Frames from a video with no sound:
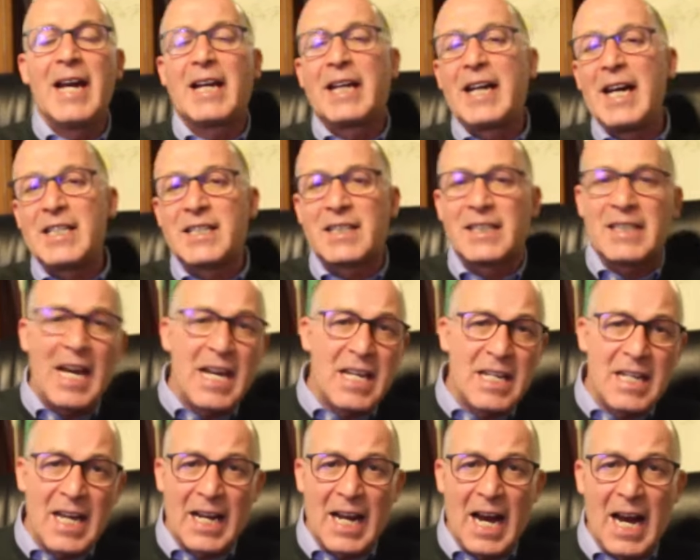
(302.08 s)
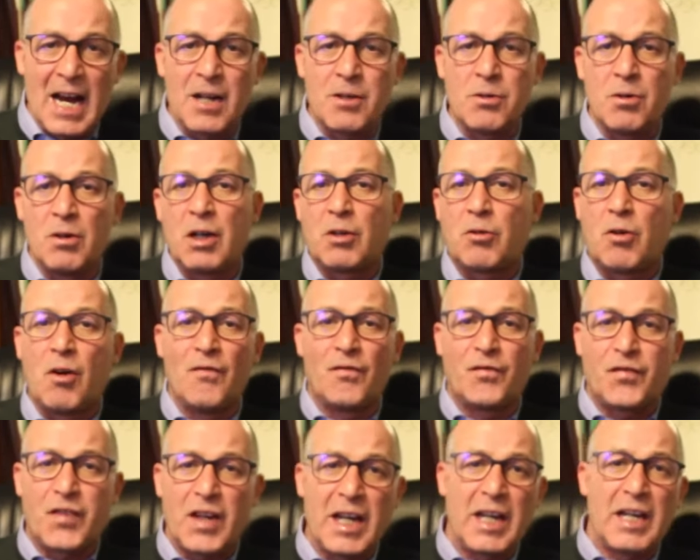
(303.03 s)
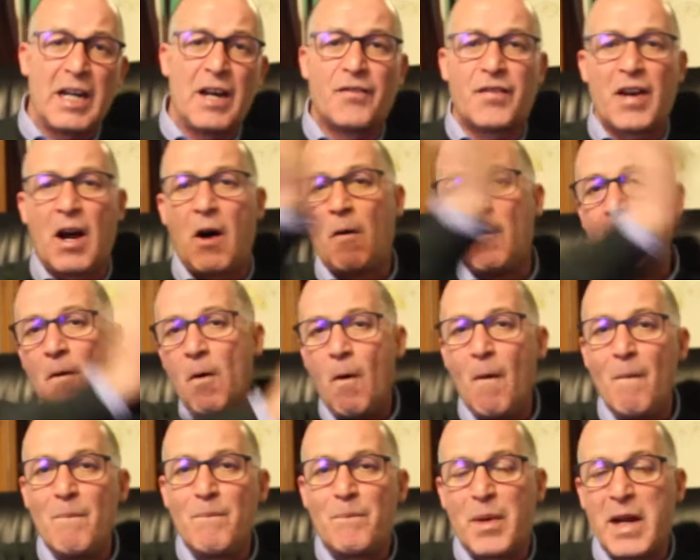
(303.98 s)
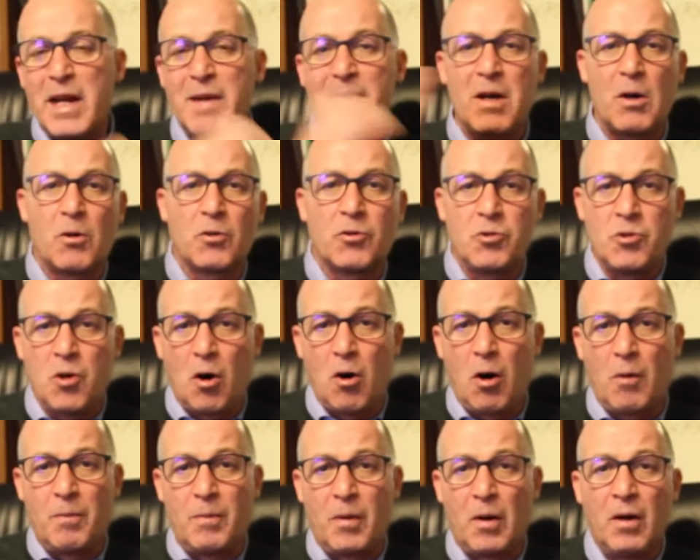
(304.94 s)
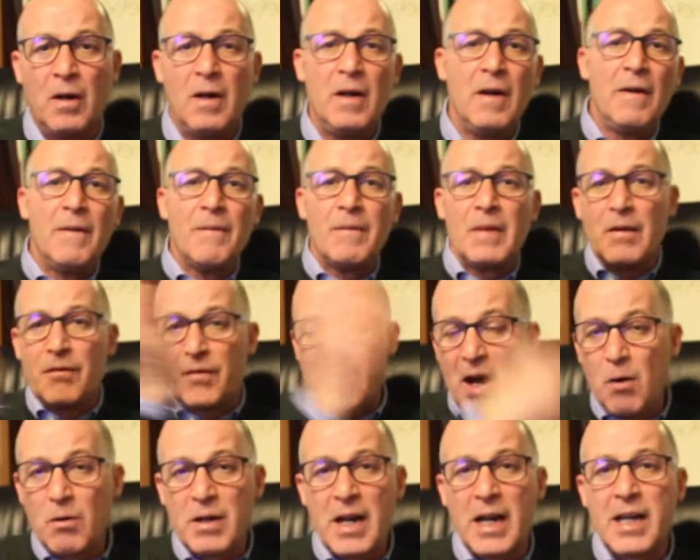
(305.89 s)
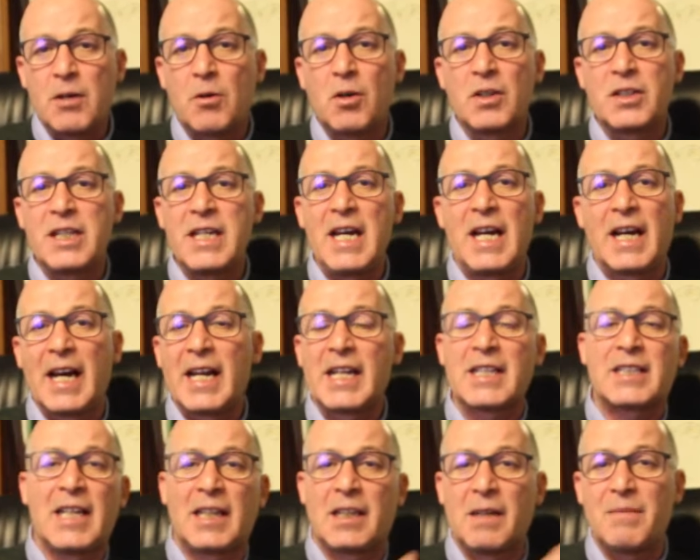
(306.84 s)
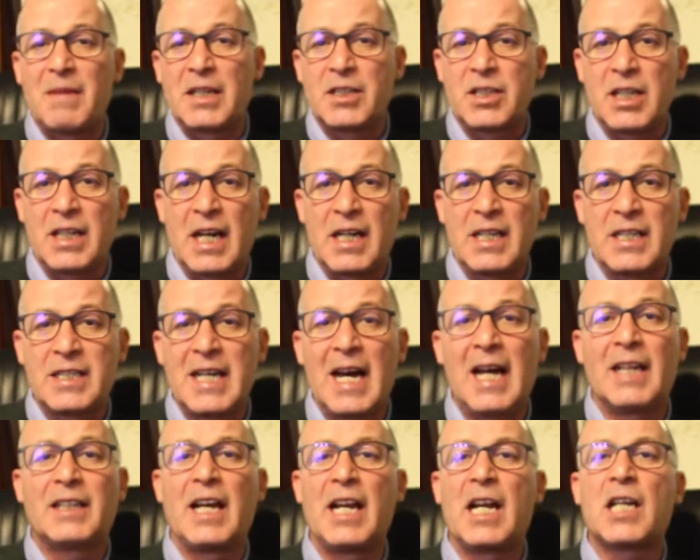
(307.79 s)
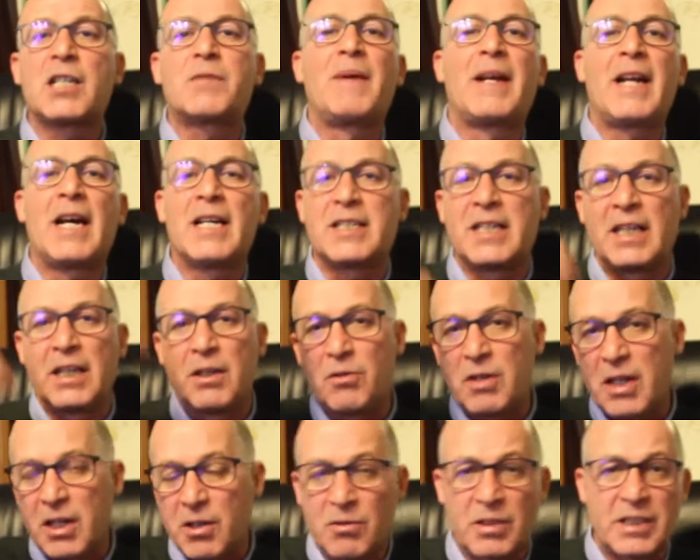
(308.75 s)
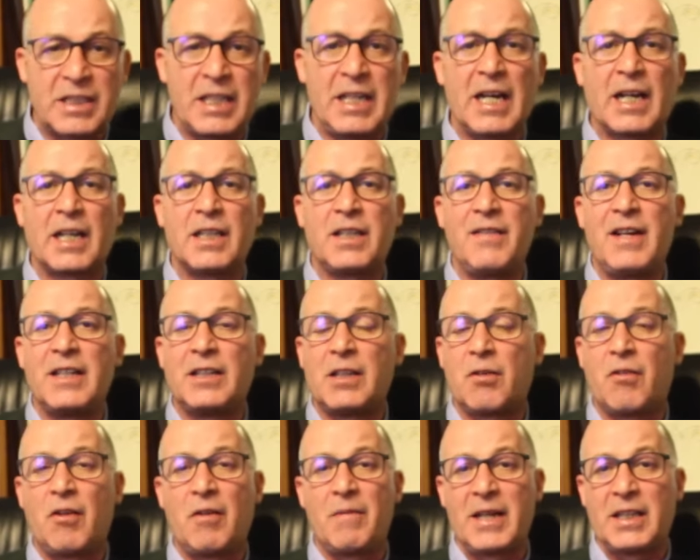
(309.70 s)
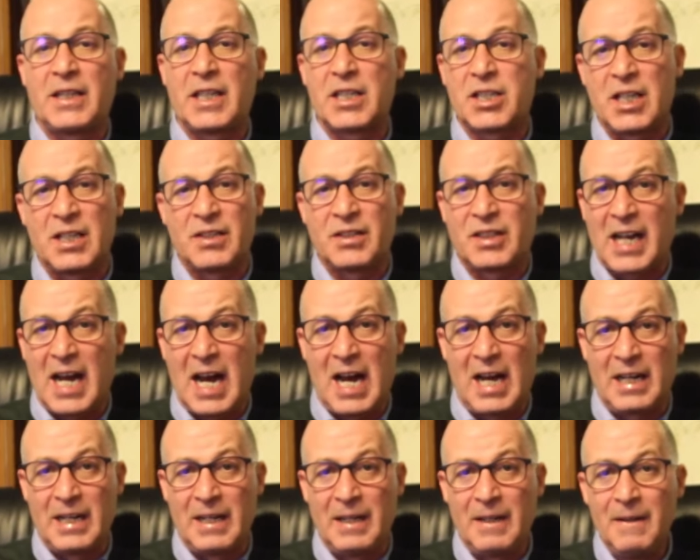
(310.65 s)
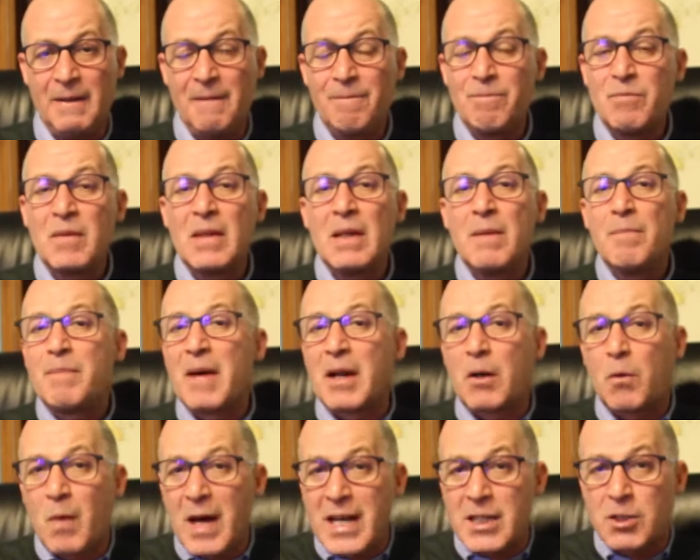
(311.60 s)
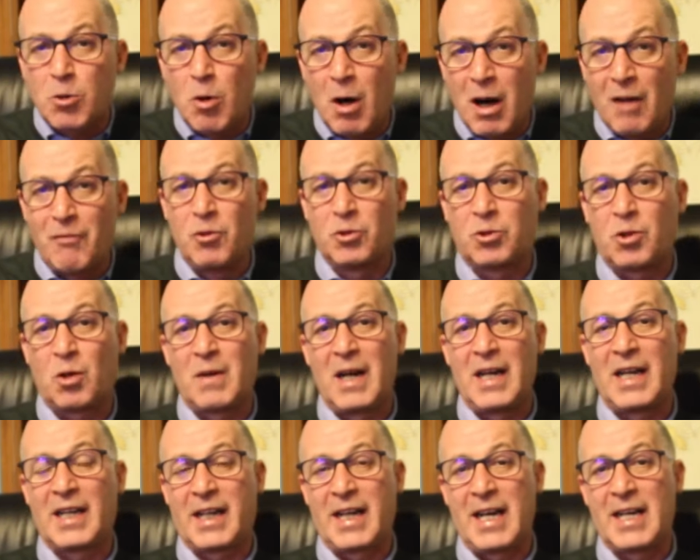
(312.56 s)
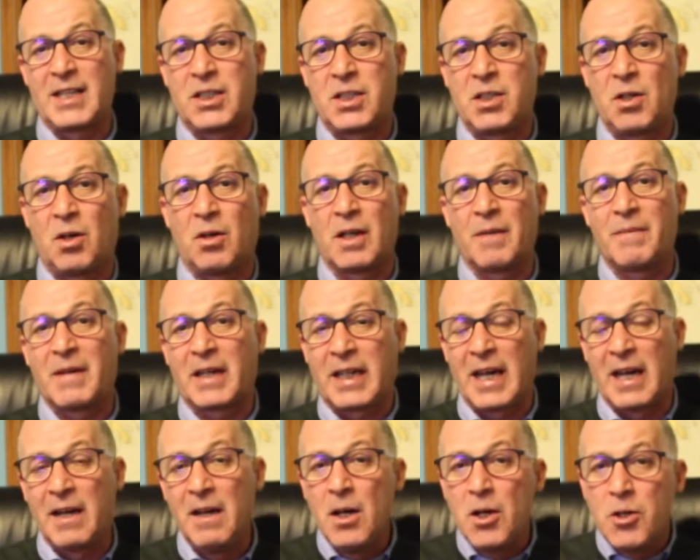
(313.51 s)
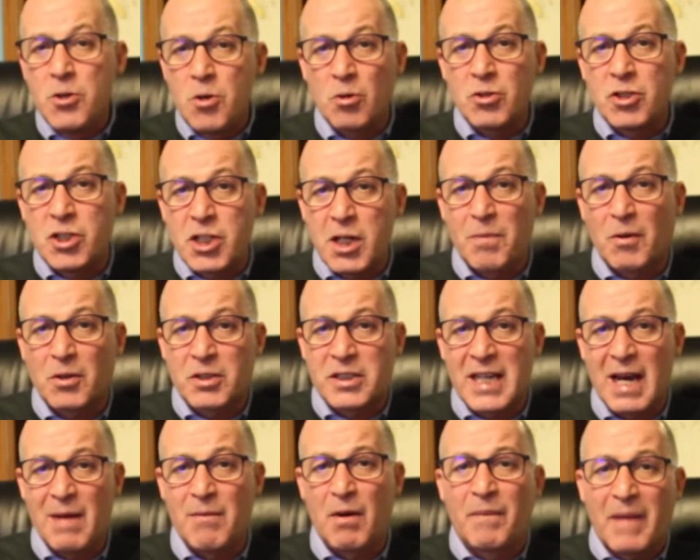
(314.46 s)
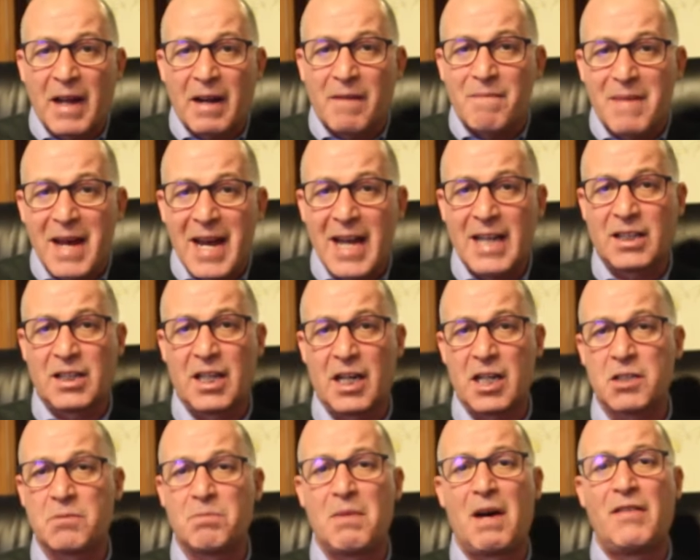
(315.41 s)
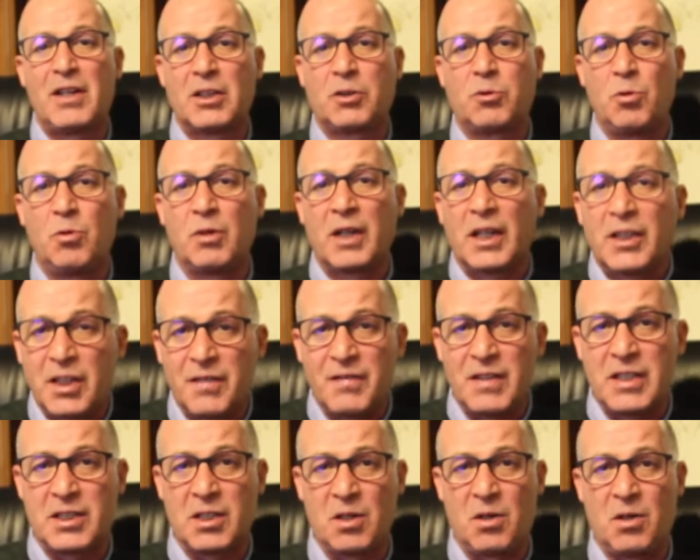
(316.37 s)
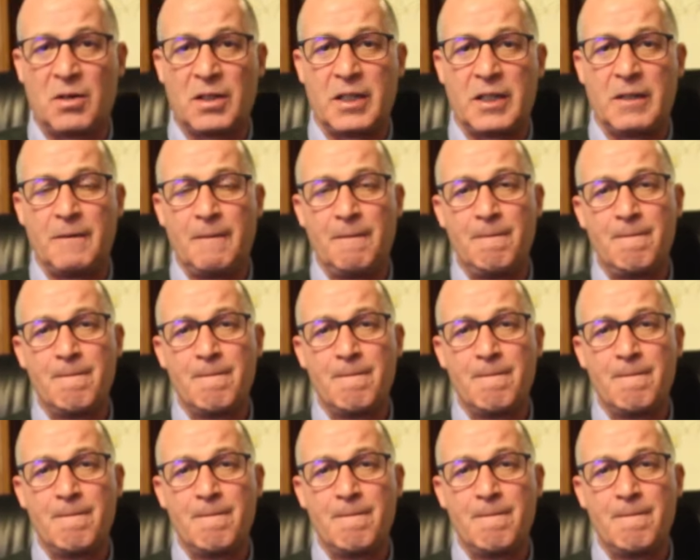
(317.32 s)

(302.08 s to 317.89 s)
e che segneranno il confine fra un prima e un dopo, fra una Nicosia che era stata marginalizzata e la speranza di una Nicosia che diventa nuovamente centrale. Per questo ha avuto quella reazione, perché non ci possiamo permettere sbavature, divisioni.